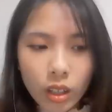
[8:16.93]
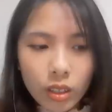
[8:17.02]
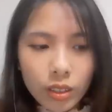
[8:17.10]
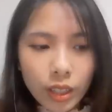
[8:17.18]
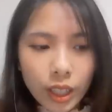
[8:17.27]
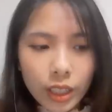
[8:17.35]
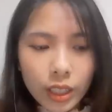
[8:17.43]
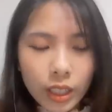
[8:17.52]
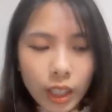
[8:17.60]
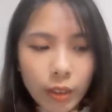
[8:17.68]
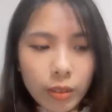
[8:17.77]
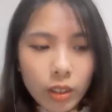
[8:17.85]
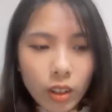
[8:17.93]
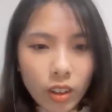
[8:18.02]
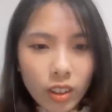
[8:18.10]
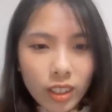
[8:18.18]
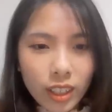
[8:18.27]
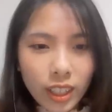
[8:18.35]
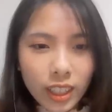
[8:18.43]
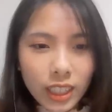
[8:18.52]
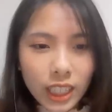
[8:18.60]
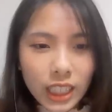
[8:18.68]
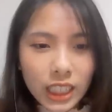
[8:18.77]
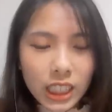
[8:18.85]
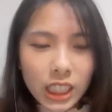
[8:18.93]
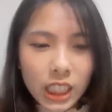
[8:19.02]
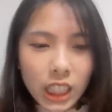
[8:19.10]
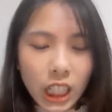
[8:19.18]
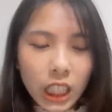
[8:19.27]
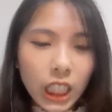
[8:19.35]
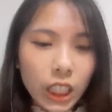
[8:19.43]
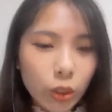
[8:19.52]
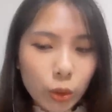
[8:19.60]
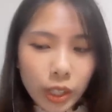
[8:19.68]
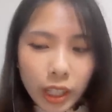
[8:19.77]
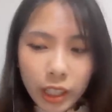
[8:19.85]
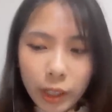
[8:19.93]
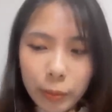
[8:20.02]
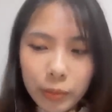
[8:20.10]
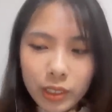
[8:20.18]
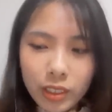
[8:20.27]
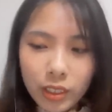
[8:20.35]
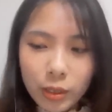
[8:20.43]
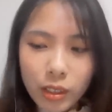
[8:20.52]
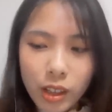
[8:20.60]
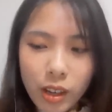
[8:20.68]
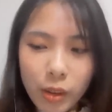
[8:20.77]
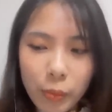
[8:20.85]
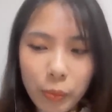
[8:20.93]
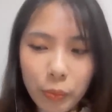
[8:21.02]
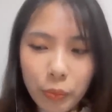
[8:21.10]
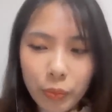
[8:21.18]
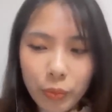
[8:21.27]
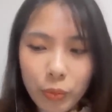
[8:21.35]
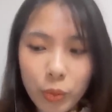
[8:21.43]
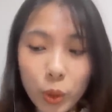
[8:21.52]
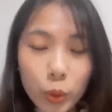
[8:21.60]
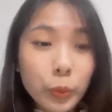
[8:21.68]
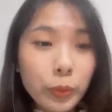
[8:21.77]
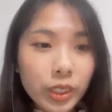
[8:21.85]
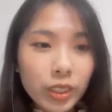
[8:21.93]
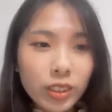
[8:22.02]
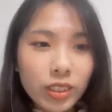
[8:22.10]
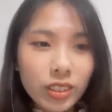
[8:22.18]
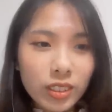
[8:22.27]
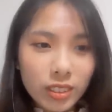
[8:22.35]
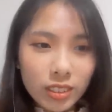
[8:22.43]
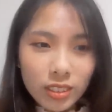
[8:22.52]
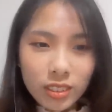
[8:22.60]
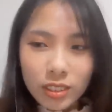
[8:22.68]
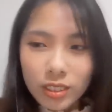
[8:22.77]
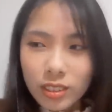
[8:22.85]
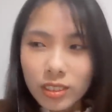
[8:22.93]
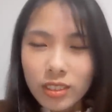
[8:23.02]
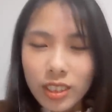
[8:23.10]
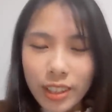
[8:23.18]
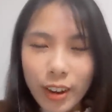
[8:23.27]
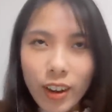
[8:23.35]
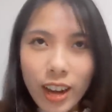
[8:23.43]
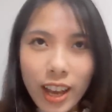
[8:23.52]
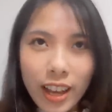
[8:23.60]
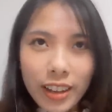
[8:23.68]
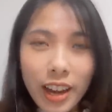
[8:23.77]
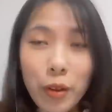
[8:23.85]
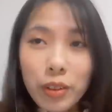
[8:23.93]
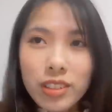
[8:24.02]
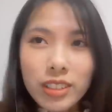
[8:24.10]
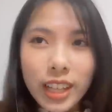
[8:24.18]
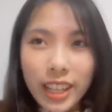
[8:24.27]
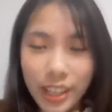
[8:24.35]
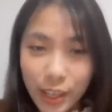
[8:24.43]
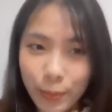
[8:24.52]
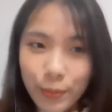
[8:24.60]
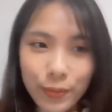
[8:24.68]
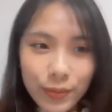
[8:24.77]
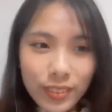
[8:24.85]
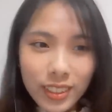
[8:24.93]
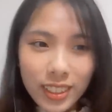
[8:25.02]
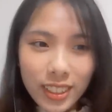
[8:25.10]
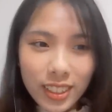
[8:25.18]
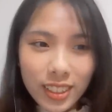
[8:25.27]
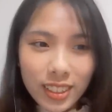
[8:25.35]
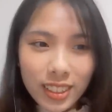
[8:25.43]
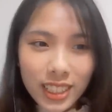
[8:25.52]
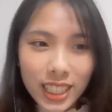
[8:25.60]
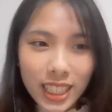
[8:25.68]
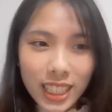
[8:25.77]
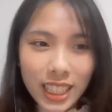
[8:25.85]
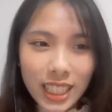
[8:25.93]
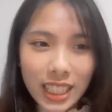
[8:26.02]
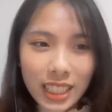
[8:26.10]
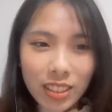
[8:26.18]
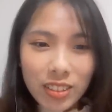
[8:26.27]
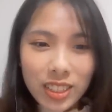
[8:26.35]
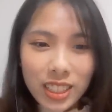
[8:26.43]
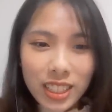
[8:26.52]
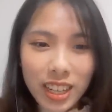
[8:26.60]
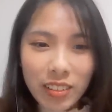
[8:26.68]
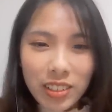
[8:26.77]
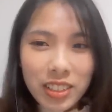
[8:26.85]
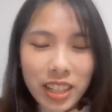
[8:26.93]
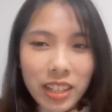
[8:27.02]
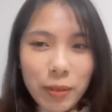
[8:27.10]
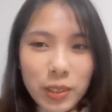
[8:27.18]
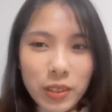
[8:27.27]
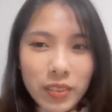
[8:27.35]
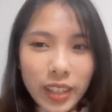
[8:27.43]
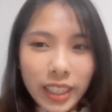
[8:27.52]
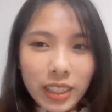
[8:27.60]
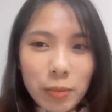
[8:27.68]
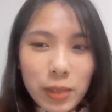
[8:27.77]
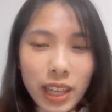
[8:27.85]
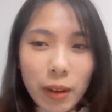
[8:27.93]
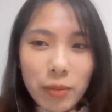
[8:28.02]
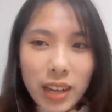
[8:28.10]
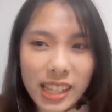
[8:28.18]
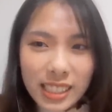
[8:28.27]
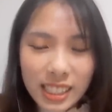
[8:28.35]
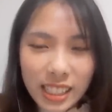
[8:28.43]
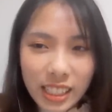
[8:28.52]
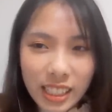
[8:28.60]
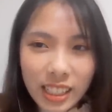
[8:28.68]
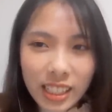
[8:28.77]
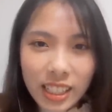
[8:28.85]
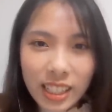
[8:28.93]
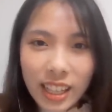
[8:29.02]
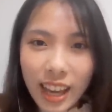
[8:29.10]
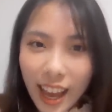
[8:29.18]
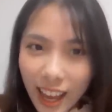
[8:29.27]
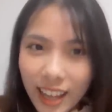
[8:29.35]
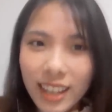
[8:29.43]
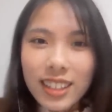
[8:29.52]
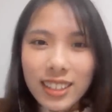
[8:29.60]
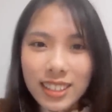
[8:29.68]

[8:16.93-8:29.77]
Ờ, nãy thì em có nghe ừ. thấy chị ở Kiro đề cập tới ờ, một cụm từ đó là đạo đức nghề nghiệp. Thì theo chị đạo đức nghề nghiệp trong ừ. ngành tâm lý học là gì? À,